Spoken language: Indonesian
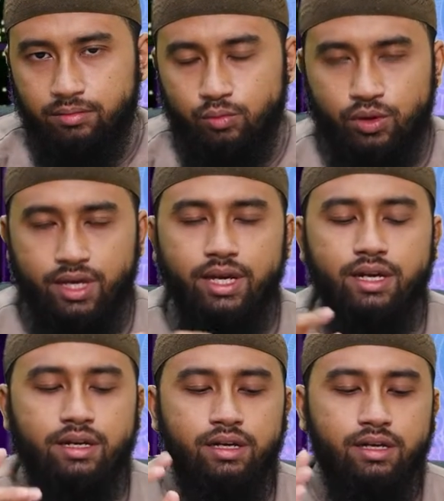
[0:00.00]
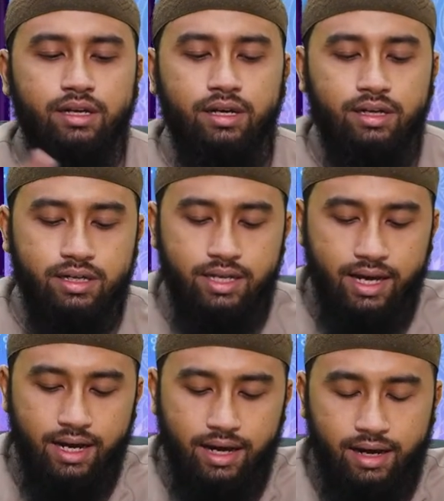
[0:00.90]
Mungkin
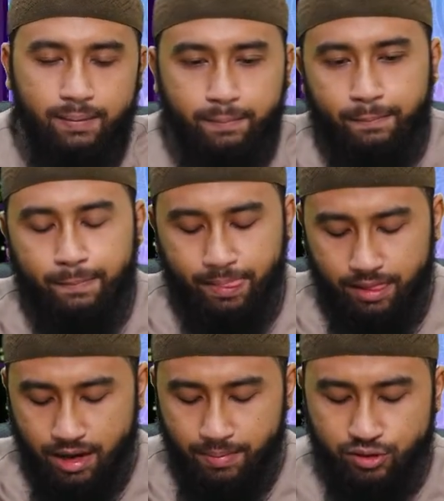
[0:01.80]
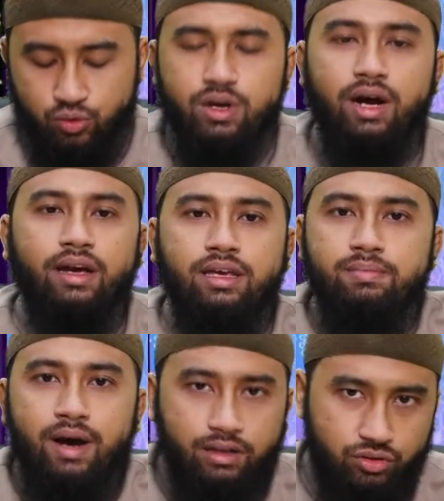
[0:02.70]
dia apa? suka
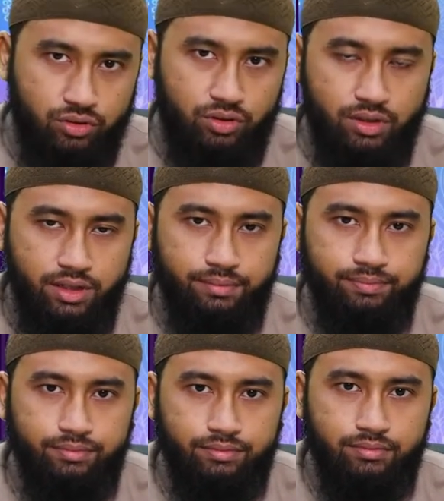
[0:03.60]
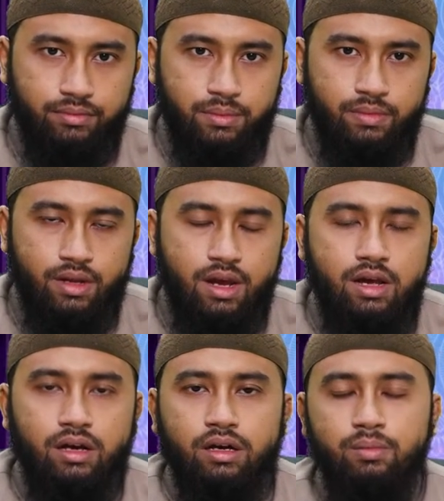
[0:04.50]
ghibah contohnya.
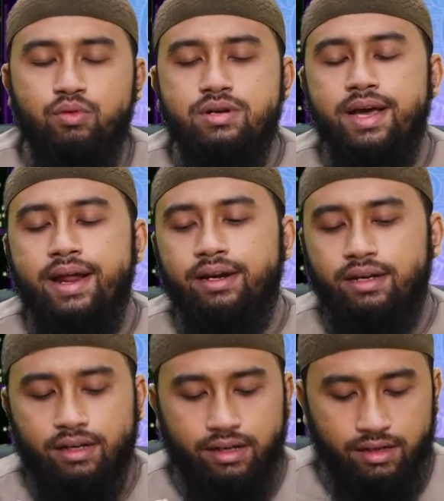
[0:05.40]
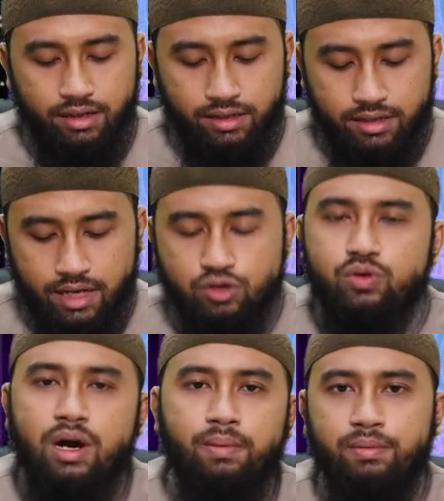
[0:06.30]
Kemudian dia
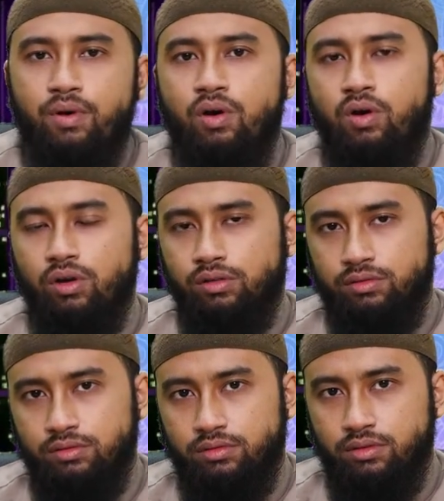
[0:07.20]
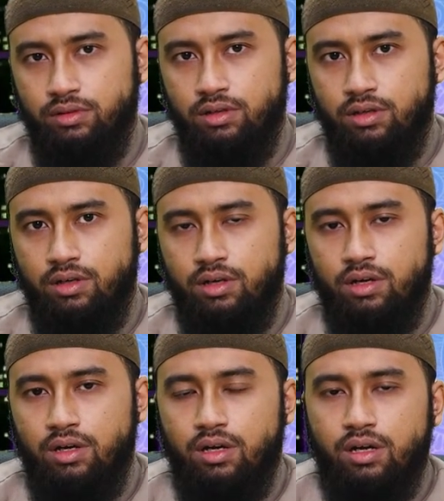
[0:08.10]
suka berbohong.
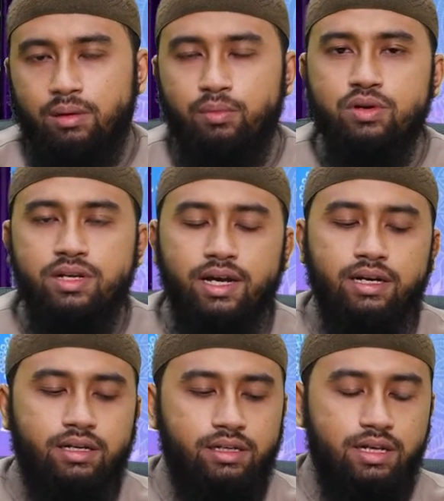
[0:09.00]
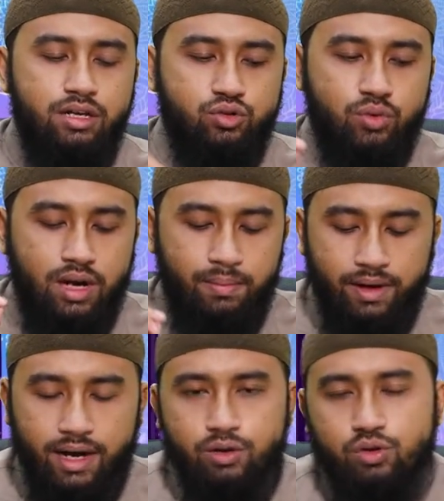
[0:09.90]
Kemudian dia suka
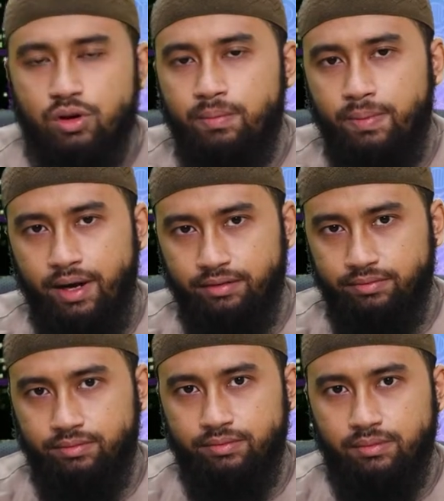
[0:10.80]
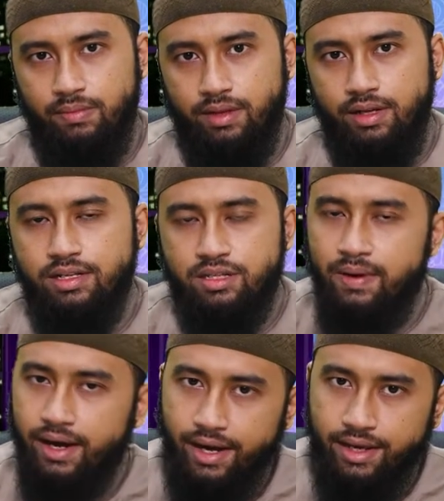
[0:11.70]
mengadu domba dan
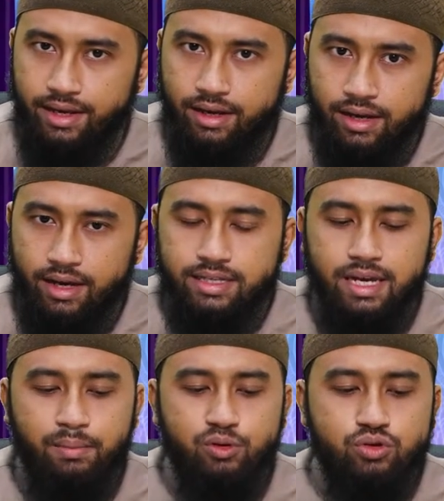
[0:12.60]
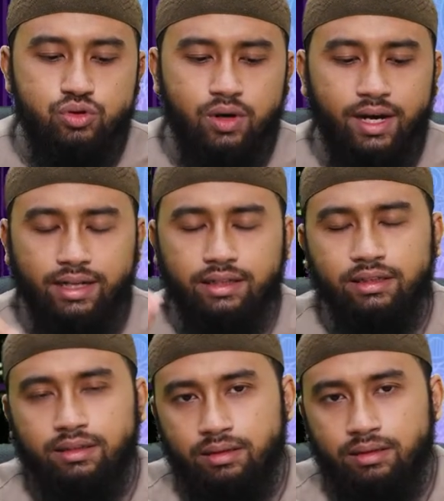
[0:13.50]
sebagainya yang menunjukkan